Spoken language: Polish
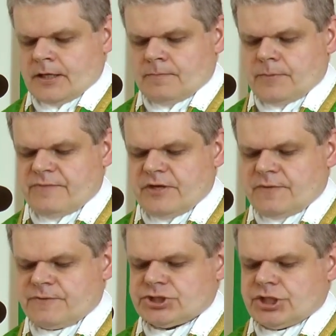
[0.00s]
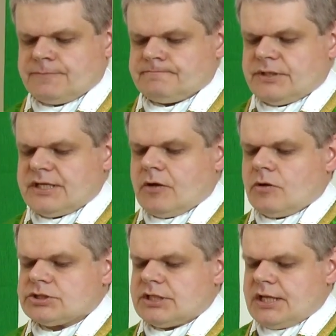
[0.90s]
Po pierwsze, jak
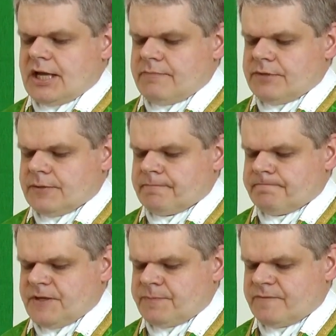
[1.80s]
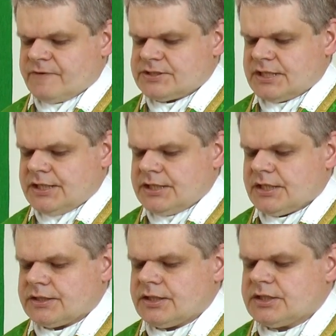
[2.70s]
oceniamy
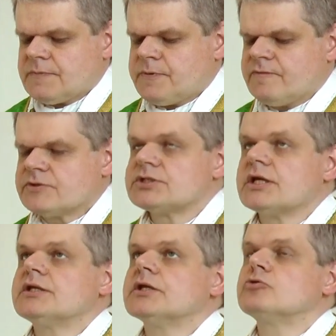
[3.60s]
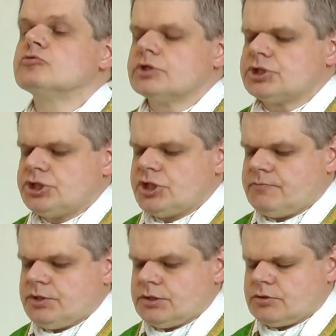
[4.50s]
niepowodzenie? Te niepowodzenie tu na
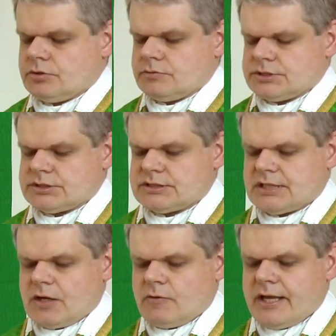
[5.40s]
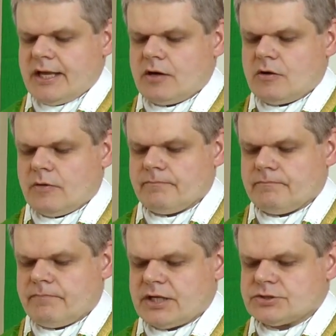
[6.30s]
Ziemi to stałe echo
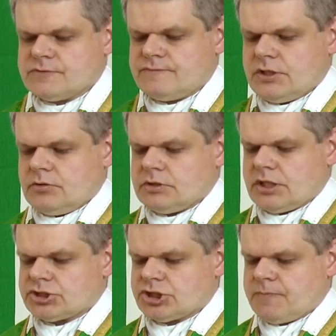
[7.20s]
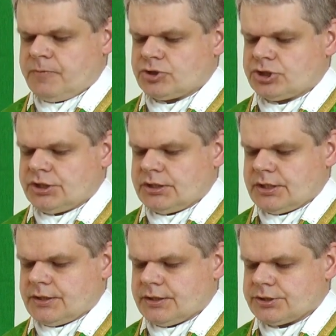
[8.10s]
bardzo wielu naszych poczynań.